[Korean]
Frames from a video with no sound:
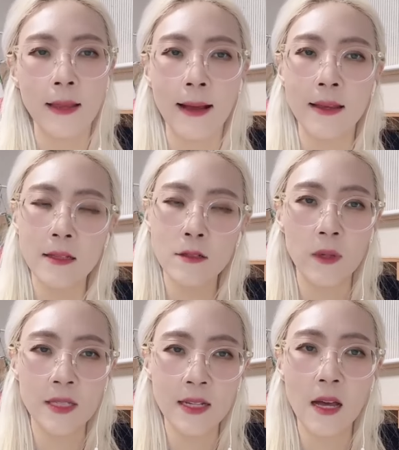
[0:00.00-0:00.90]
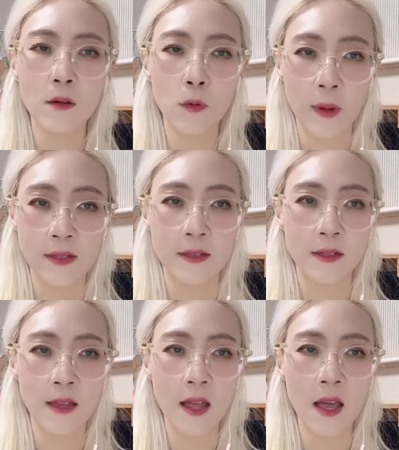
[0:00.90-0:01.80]
단기적 시각으로
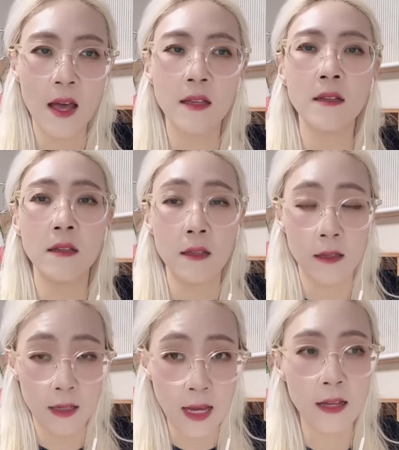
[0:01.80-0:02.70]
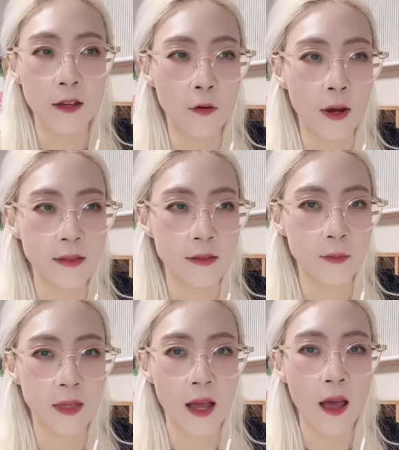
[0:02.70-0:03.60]
봤을 때 하는 이야기인 것
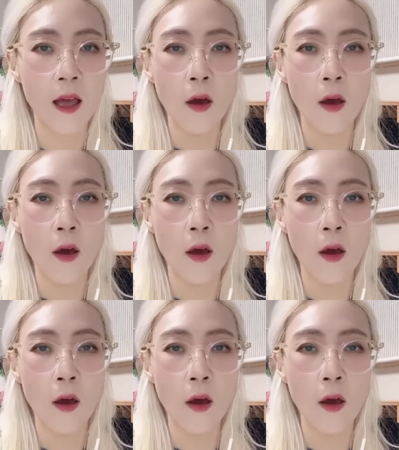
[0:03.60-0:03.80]
같습니다.